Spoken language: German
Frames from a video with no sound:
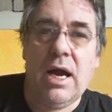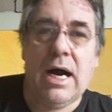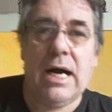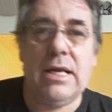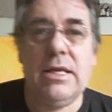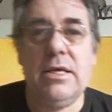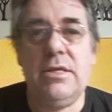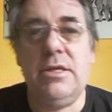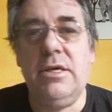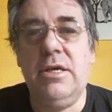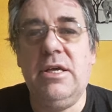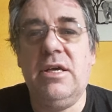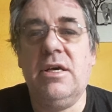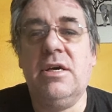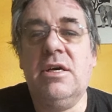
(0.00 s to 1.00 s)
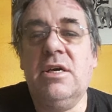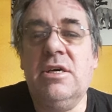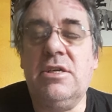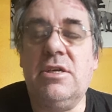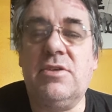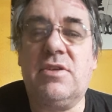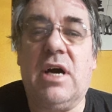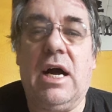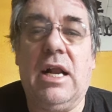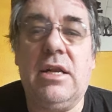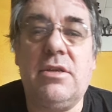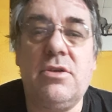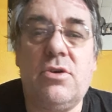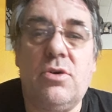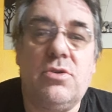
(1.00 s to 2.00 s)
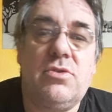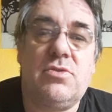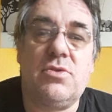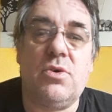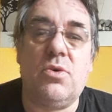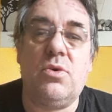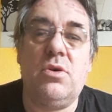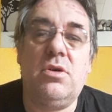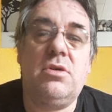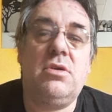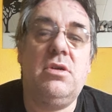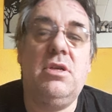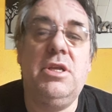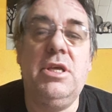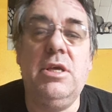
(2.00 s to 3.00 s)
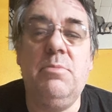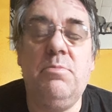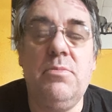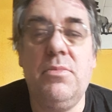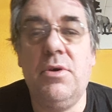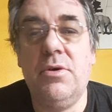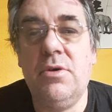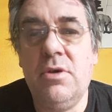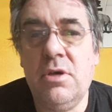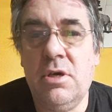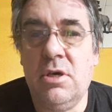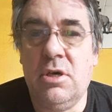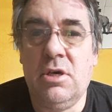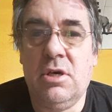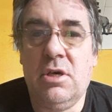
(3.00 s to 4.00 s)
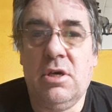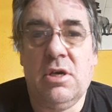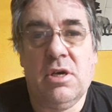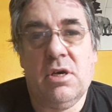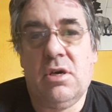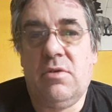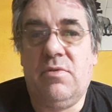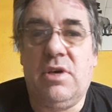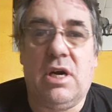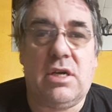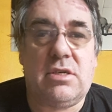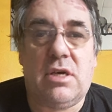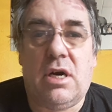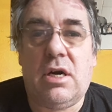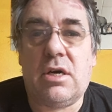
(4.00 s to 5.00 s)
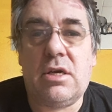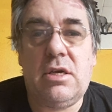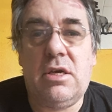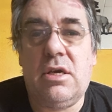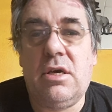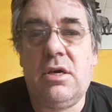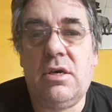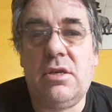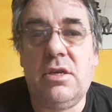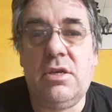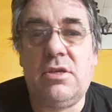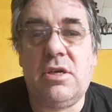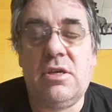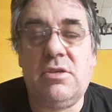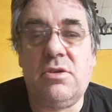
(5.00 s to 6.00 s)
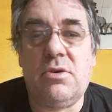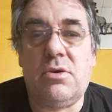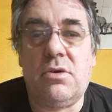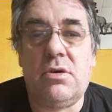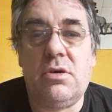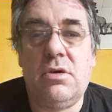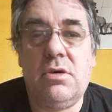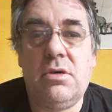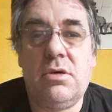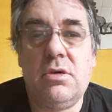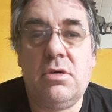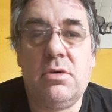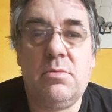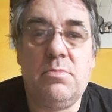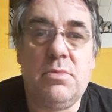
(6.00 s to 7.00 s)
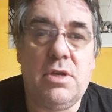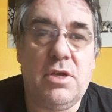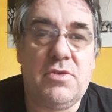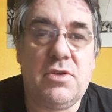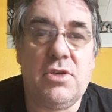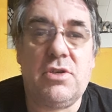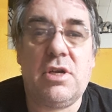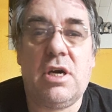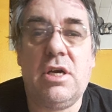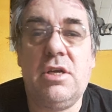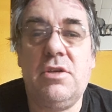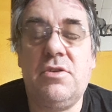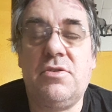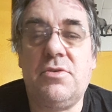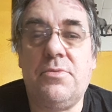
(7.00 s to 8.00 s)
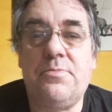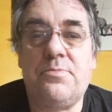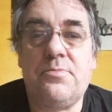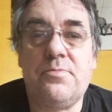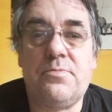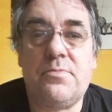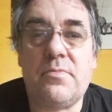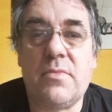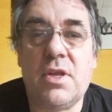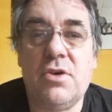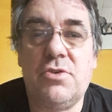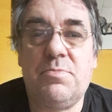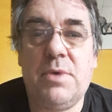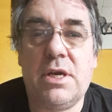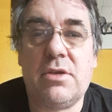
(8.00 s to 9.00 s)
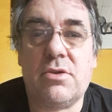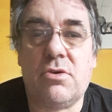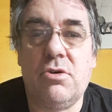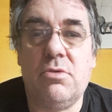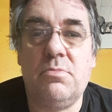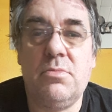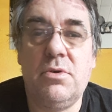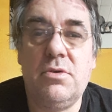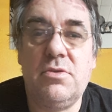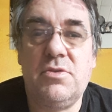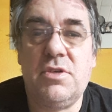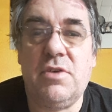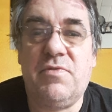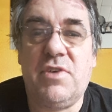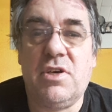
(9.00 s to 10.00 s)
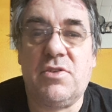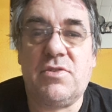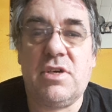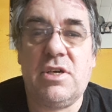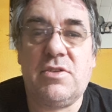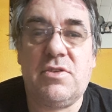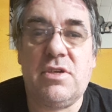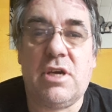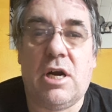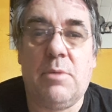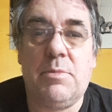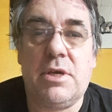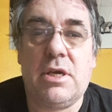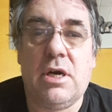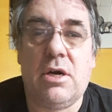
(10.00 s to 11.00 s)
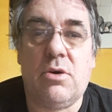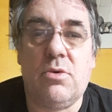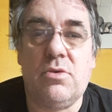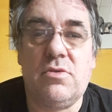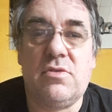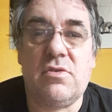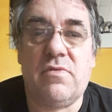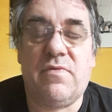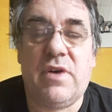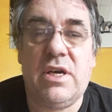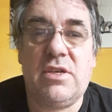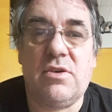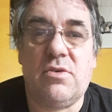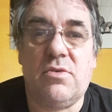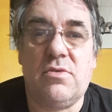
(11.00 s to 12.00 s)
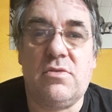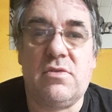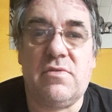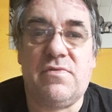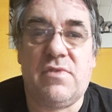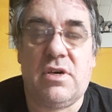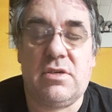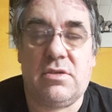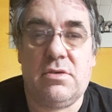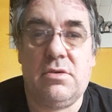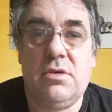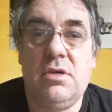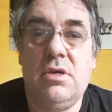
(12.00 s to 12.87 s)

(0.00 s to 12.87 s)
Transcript: alle, die diese alten Konsolen lieben, wie Atari, Nintendo, PlayStation 1, Spectrum, C64, Amiga und so weiter und so fort.